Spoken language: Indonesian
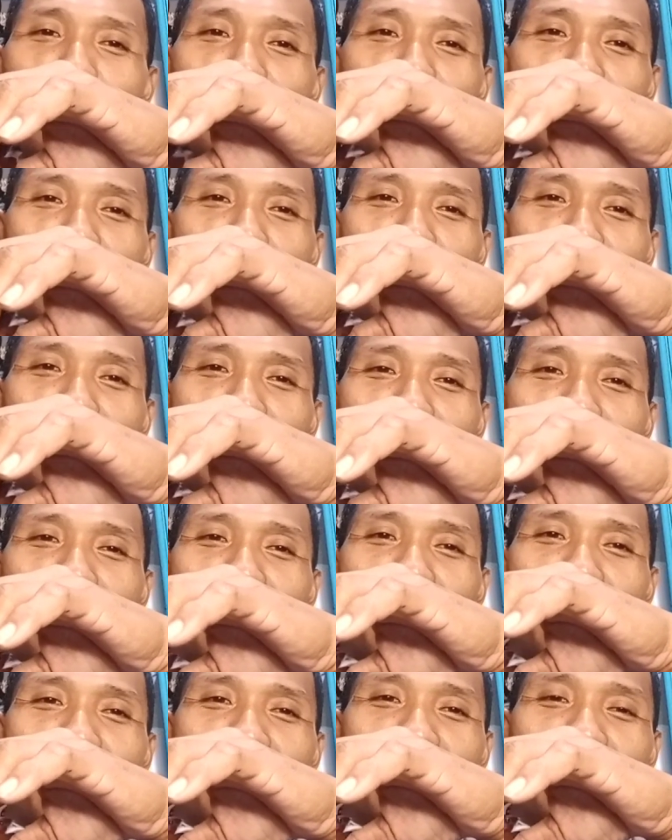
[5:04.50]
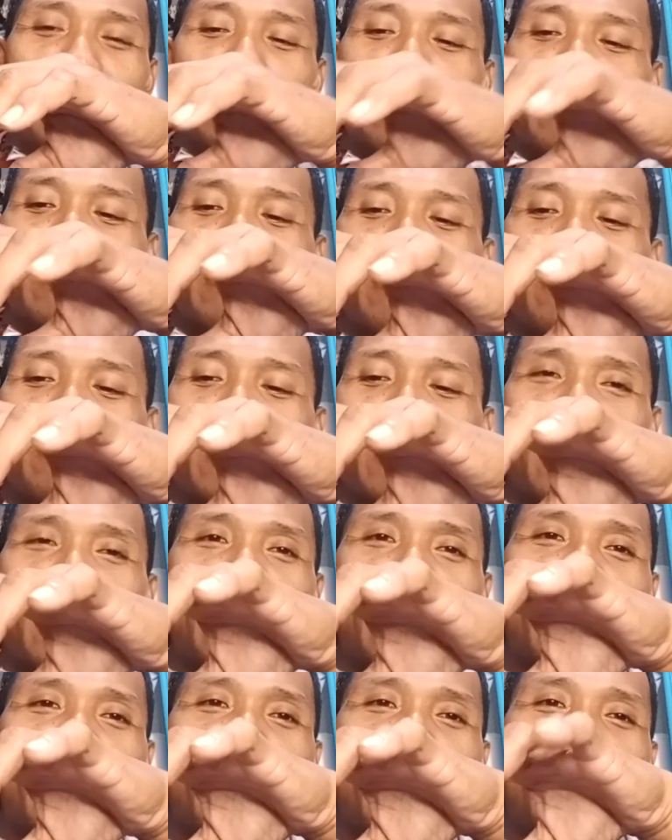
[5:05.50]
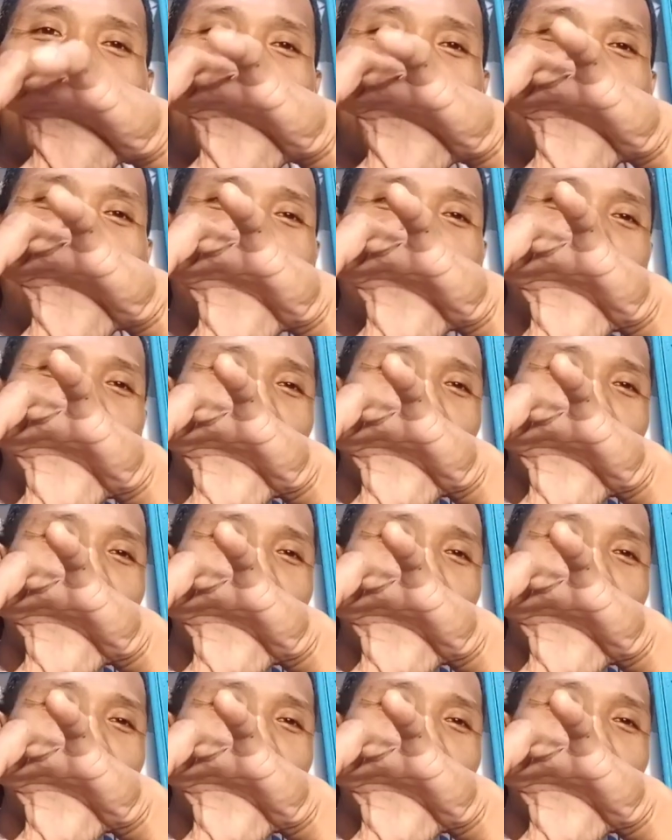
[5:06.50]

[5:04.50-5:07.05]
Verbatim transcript: nah begini